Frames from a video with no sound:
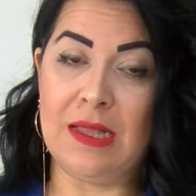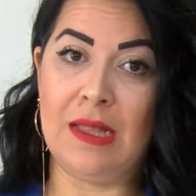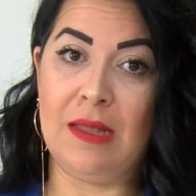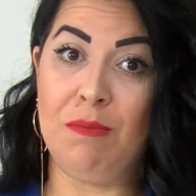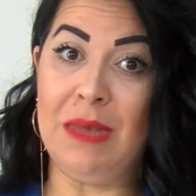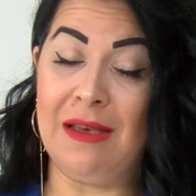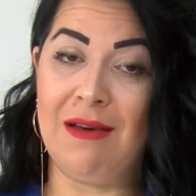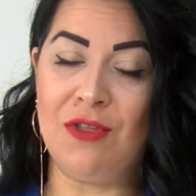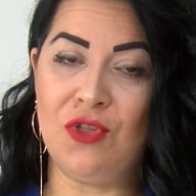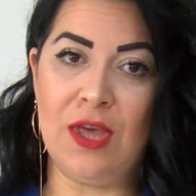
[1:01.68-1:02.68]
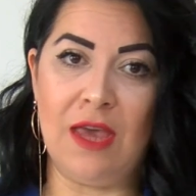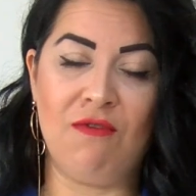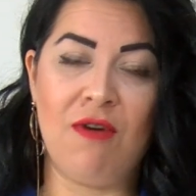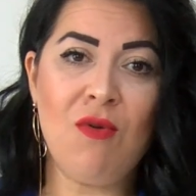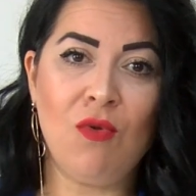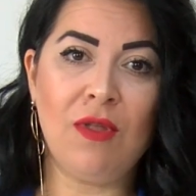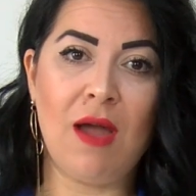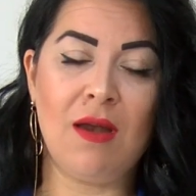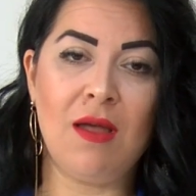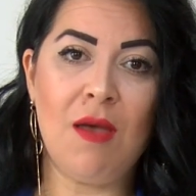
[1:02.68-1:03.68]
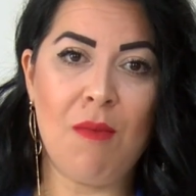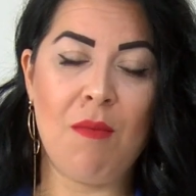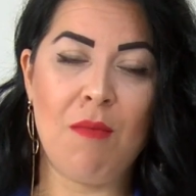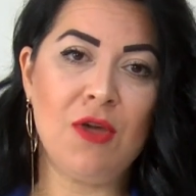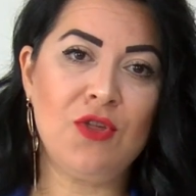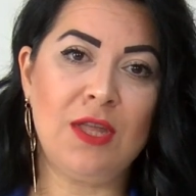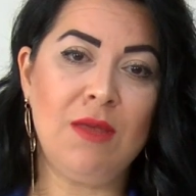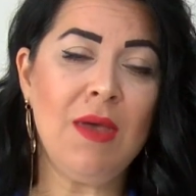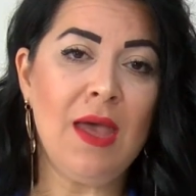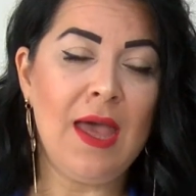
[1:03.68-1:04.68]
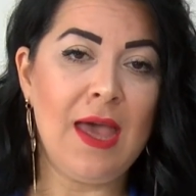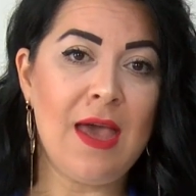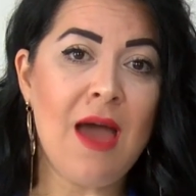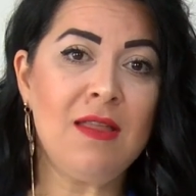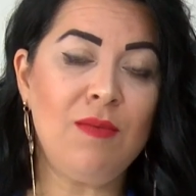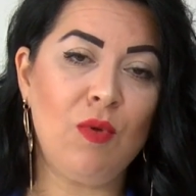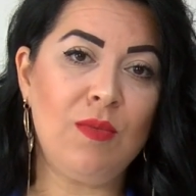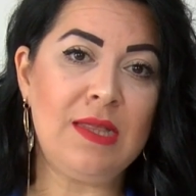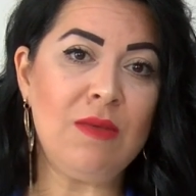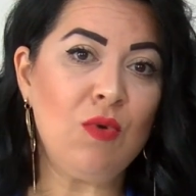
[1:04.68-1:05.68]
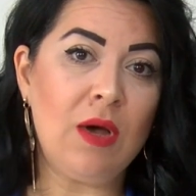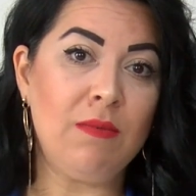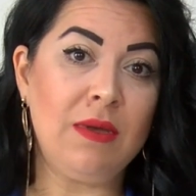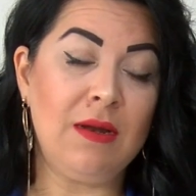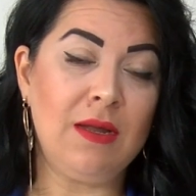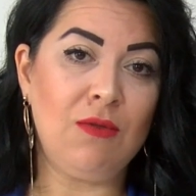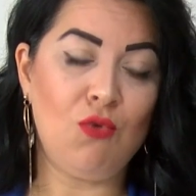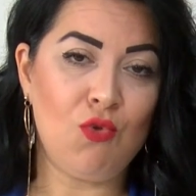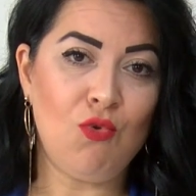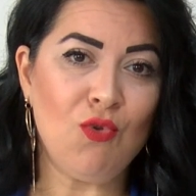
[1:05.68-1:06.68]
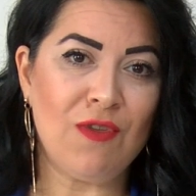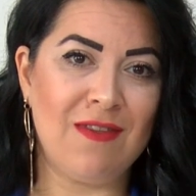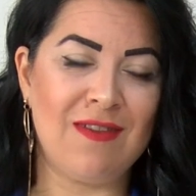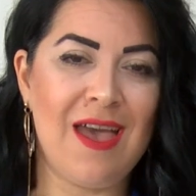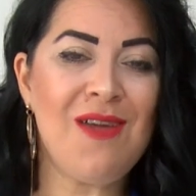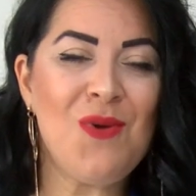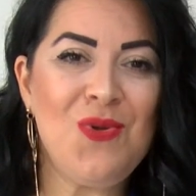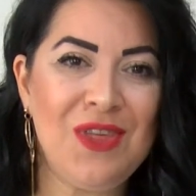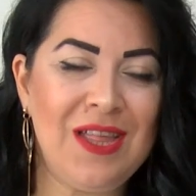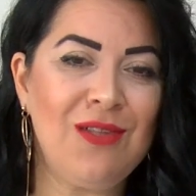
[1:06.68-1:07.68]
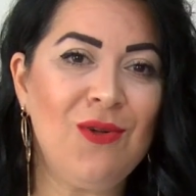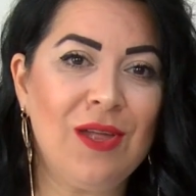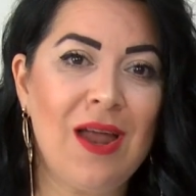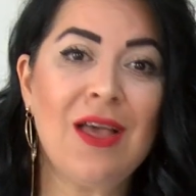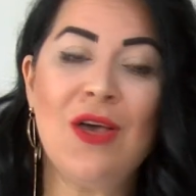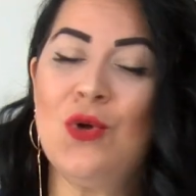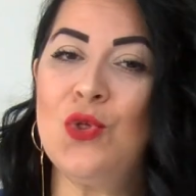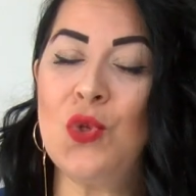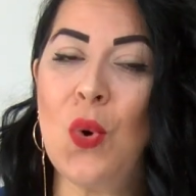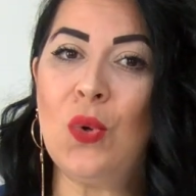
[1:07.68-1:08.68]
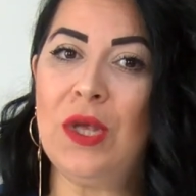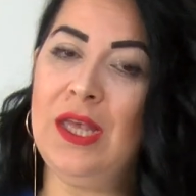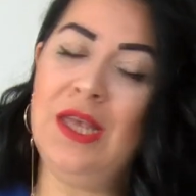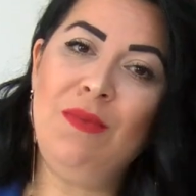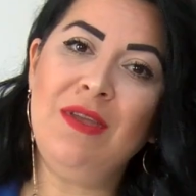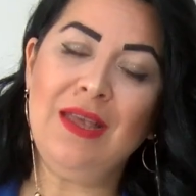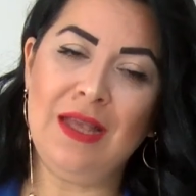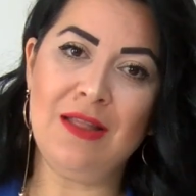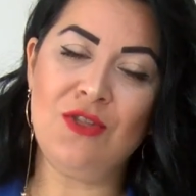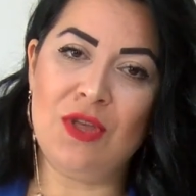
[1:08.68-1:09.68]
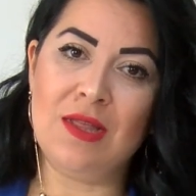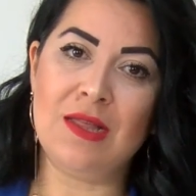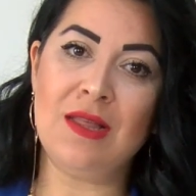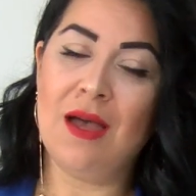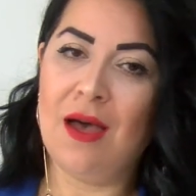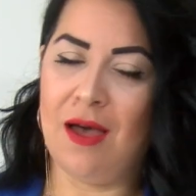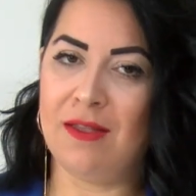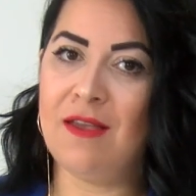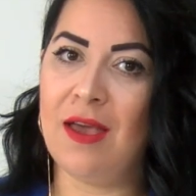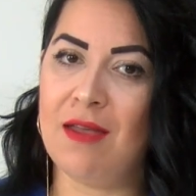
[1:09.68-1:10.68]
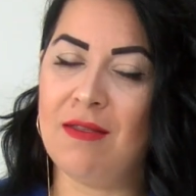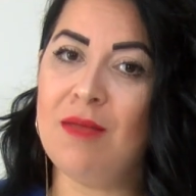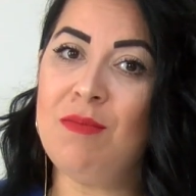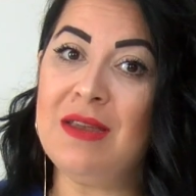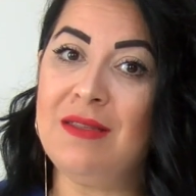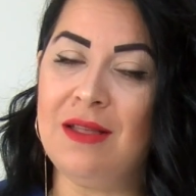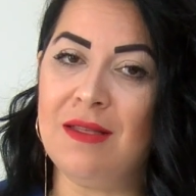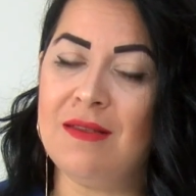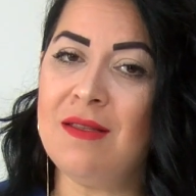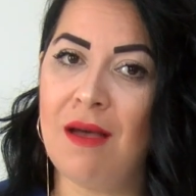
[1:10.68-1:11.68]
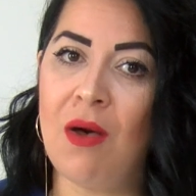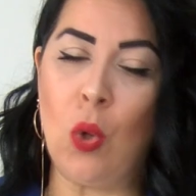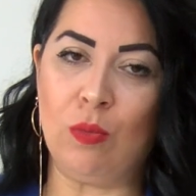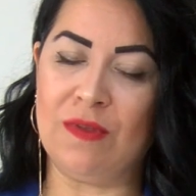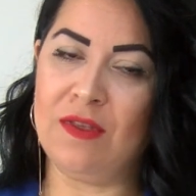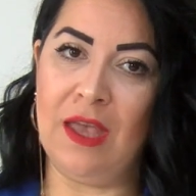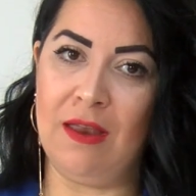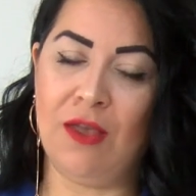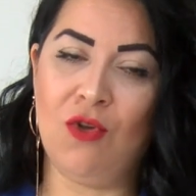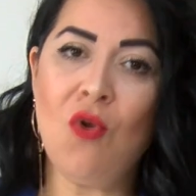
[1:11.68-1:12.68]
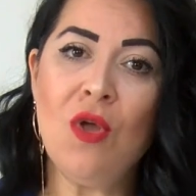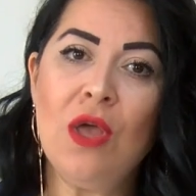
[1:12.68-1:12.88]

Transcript: istediğim birkaç şey var. Onlarla hemen başlayayım. Eğer diplomasi muhabirliği düşünüyorsanız eğer öncelikli olarak çok iyi bir İngilizcenizin hatta yanında bir dilinizin daha olması gerekiyor.